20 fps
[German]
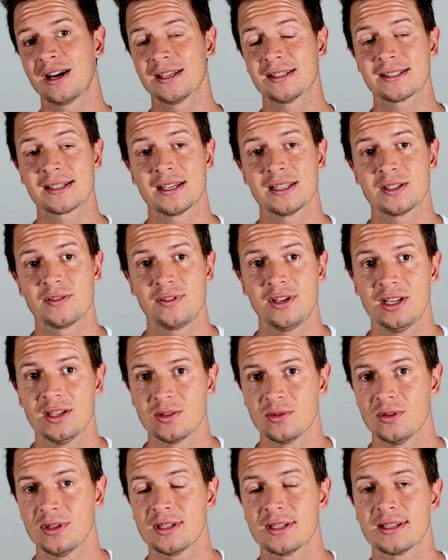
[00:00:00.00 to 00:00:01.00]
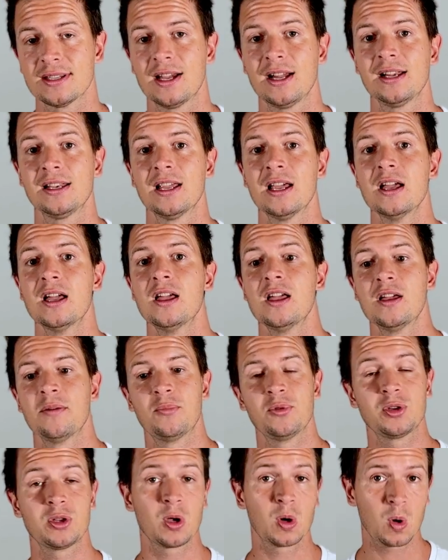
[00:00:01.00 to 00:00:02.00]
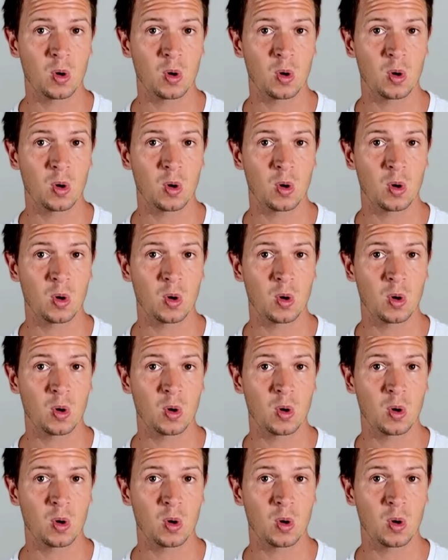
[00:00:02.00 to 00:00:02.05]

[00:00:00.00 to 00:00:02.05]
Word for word: ganz, ganz viele, so ist es halt, möchte